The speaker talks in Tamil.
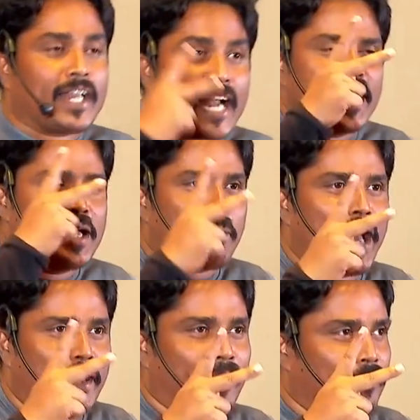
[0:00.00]
ரெண்டு
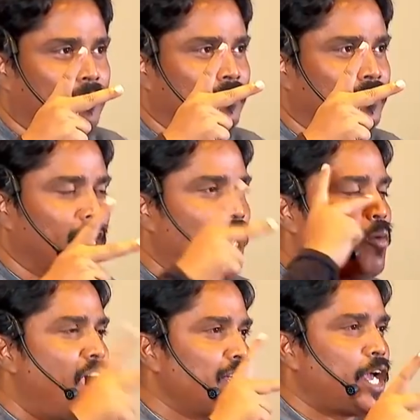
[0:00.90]
பேர் தங்கள்
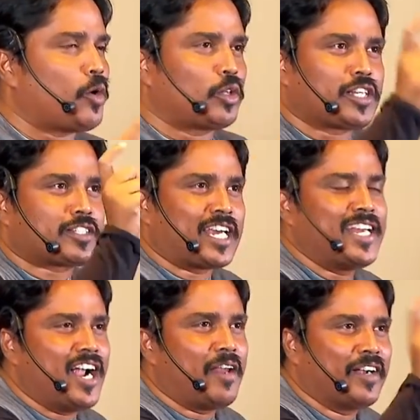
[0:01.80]
வாழ்க்கை குறித்த
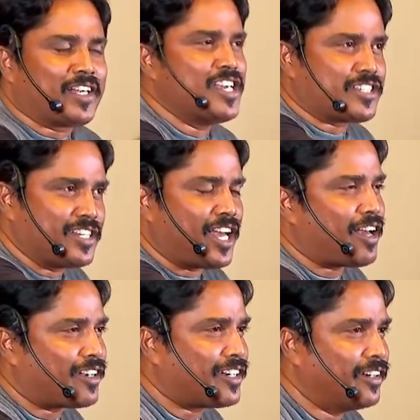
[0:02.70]
சரியான விட்னஸ் இல்லாத
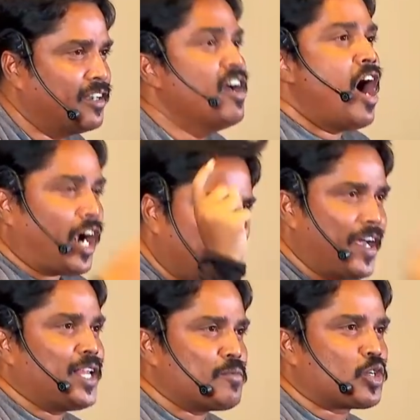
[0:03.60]
ஆட்கள் ஆனால்
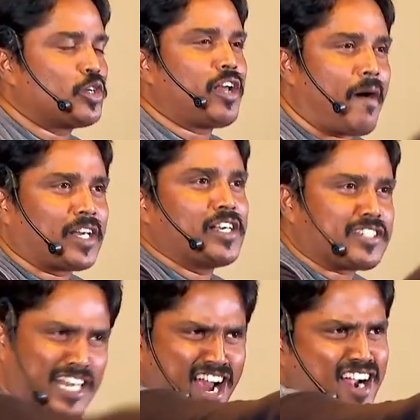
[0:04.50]
வேதம் சொல்வது அவர்கள்
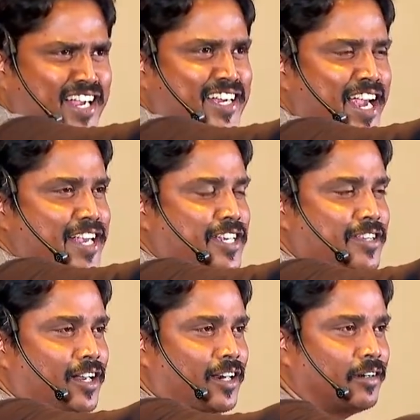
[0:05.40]
சரியான கிரியை
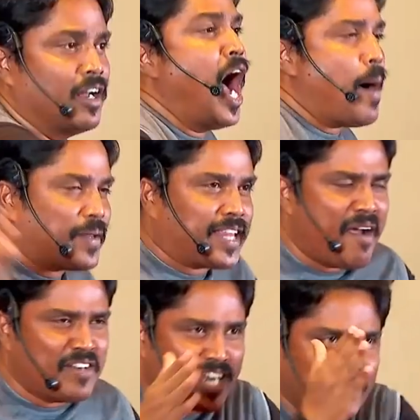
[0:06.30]
செய்தார்கள் அப்ப தேவன்